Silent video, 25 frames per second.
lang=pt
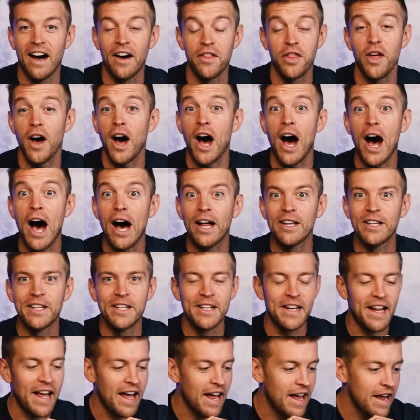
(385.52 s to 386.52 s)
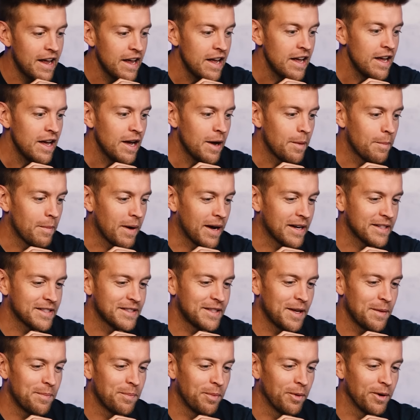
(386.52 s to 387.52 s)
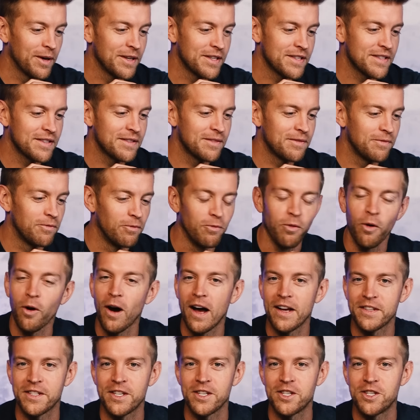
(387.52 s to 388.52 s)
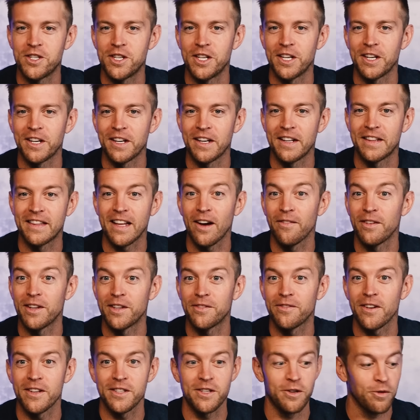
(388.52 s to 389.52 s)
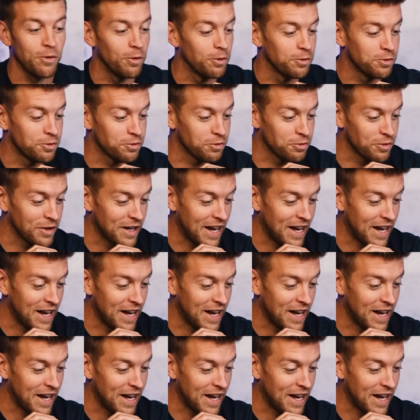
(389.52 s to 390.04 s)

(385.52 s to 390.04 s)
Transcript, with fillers: uh, the holiday. Mas depois vou assistir e talvez fazer outro